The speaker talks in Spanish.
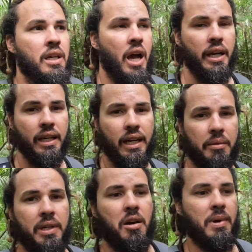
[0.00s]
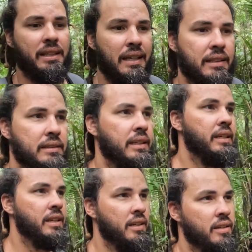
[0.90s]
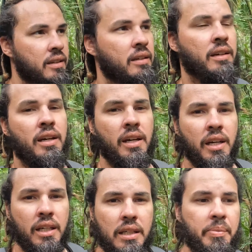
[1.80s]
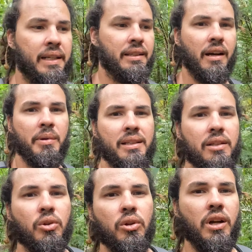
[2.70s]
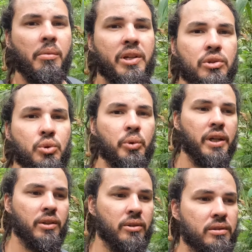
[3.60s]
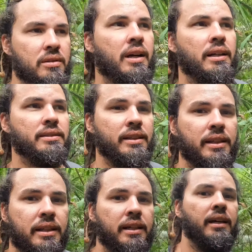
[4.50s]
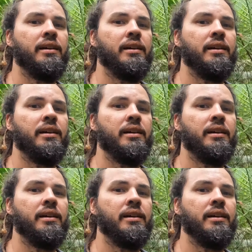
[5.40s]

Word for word: Hay que caminar bastante y prácticamente todo el camino es subiendo. Así que